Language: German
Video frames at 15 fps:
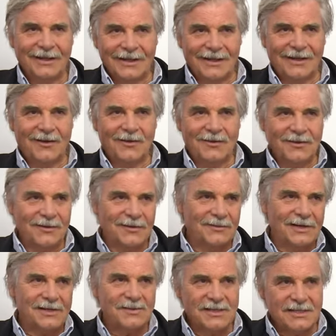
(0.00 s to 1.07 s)
und, und
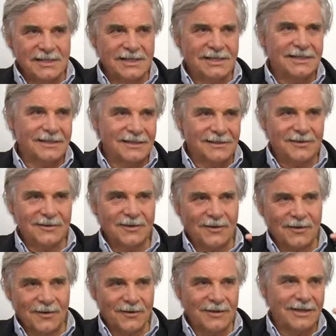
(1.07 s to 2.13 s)
was weiß ich, äh,
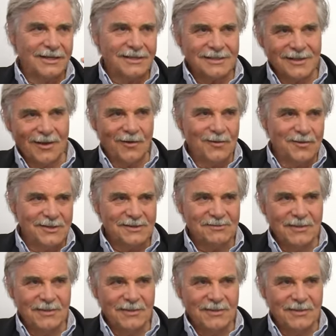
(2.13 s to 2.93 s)
Rolling Stones,